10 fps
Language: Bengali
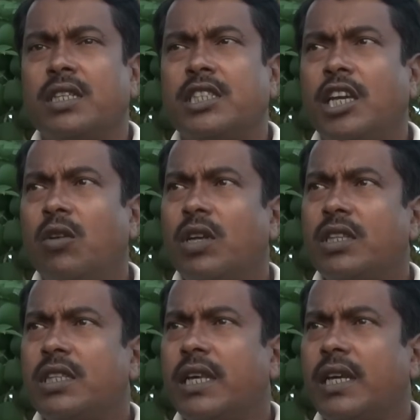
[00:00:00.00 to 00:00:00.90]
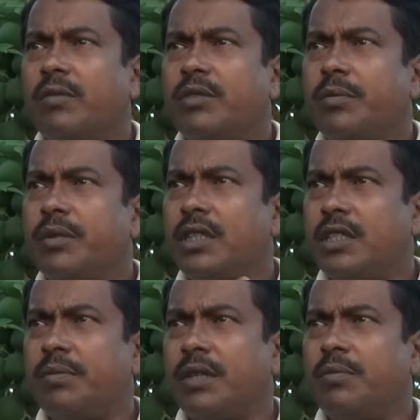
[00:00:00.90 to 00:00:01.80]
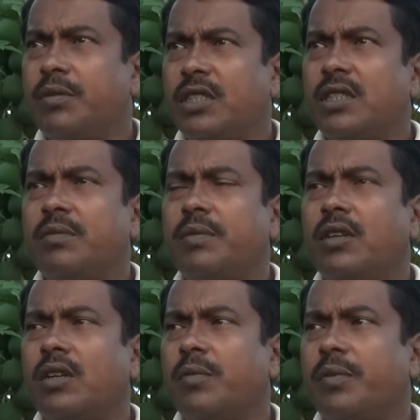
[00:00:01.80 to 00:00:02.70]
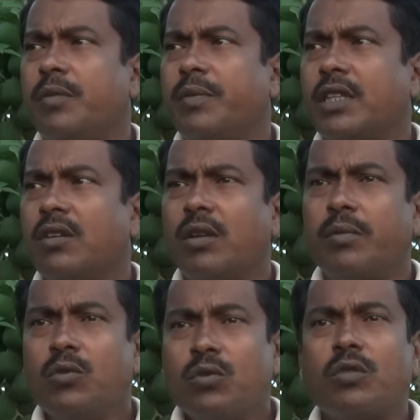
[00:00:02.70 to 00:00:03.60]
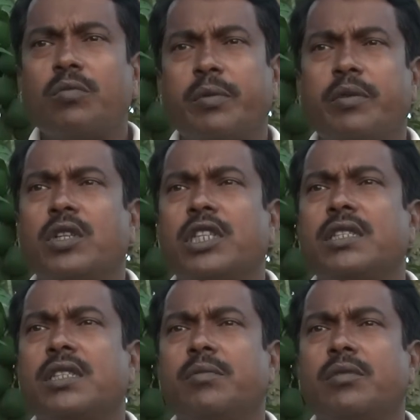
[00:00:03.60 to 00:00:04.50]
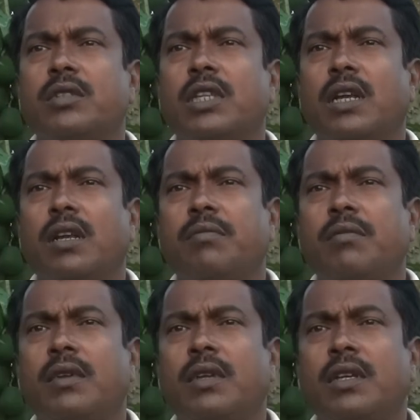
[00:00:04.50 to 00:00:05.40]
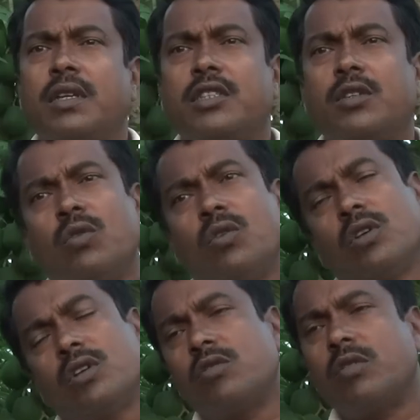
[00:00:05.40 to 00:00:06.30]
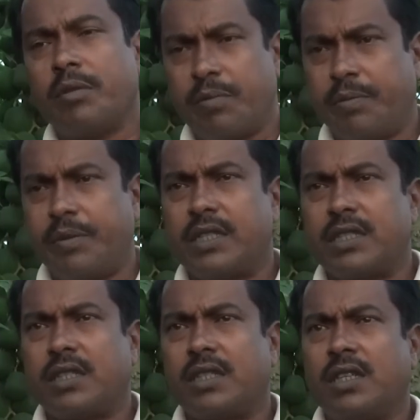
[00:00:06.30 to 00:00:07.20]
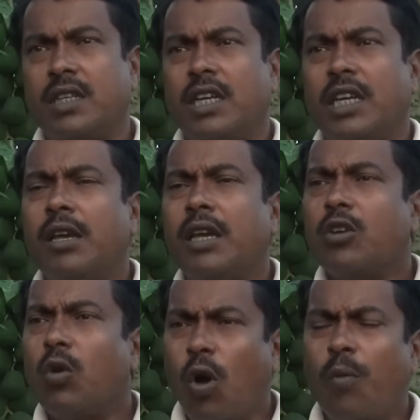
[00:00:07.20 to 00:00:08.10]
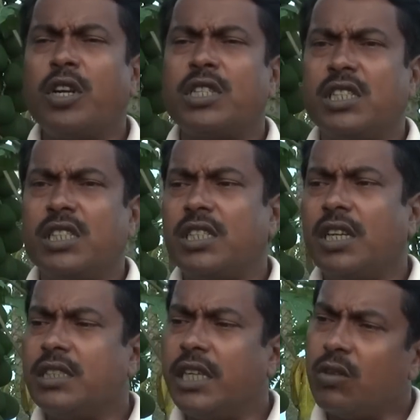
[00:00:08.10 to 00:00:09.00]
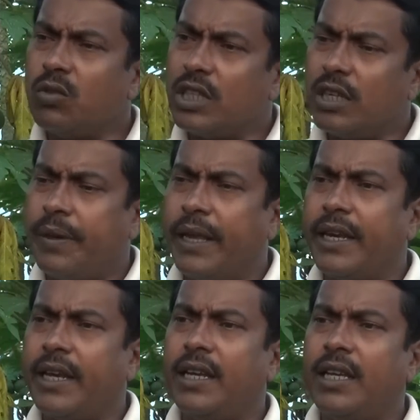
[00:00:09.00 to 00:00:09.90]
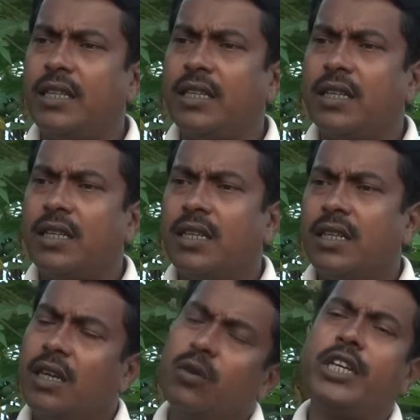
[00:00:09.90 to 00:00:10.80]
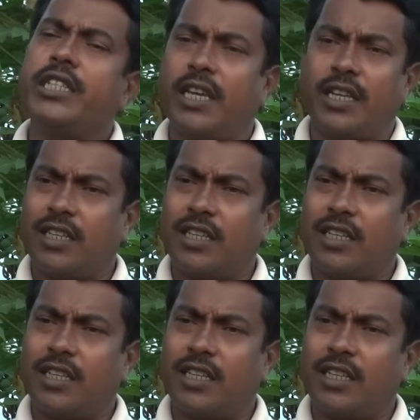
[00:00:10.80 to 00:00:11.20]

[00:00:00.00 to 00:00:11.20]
সেগুলোতে দেখলাম যে আমি স্প্রে বিষ স্প্রে করার পরে মাথাগুলো আবার নতুনভাবে গজাইছে এবং দেখলাম যে ওগুলোতেও আবার পেঁপে আসছে এ একটা অমার জিনিস এ যে কোনো জায়গায় ফেলে রাখলেই এ হয়ে যায়